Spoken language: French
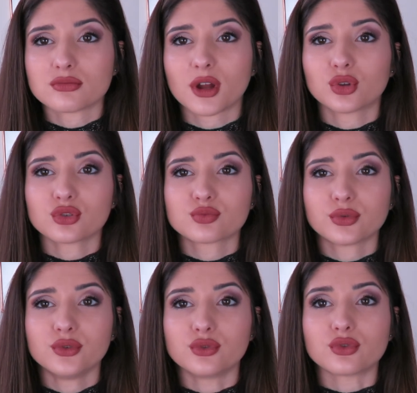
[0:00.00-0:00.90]
du matos
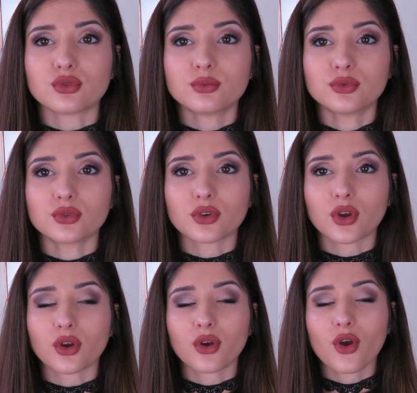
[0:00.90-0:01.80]
pour YouTube.
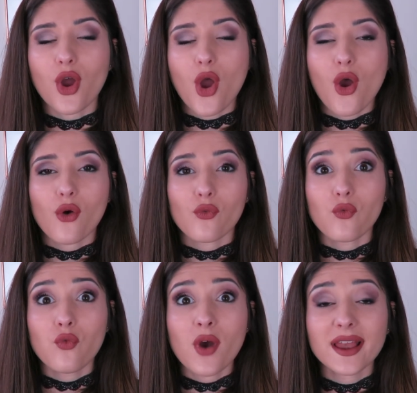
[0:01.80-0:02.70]
Donc,
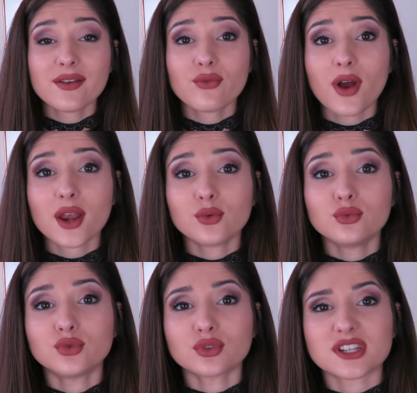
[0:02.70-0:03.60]
voilà,
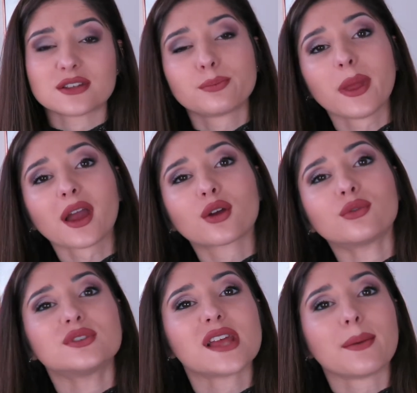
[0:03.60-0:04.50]
voilou, donc j'espère que
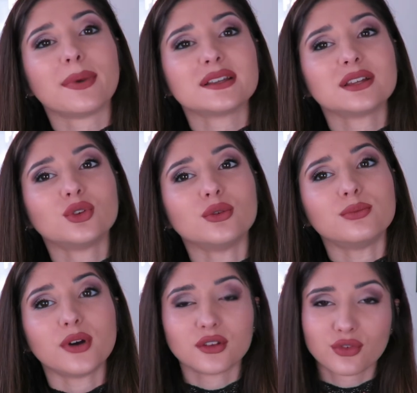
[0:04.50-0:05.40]
vous avez passé de
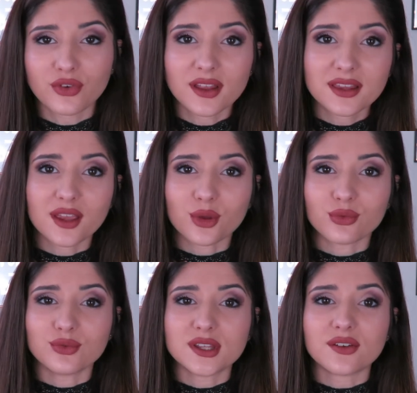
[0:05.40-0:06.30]
bonnes fêtes et que
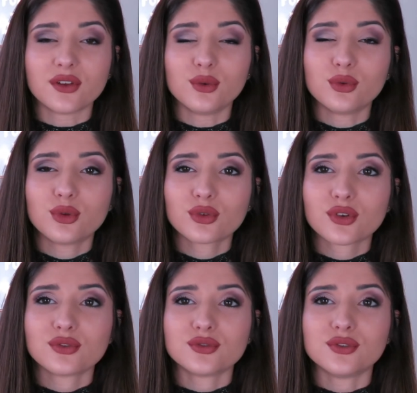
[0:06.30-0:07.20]
vous avez eu tout ce
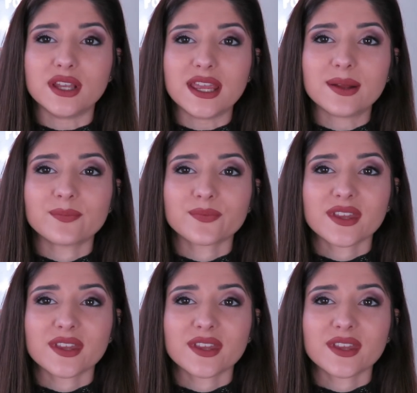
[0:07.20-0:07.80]
que vous vouliez.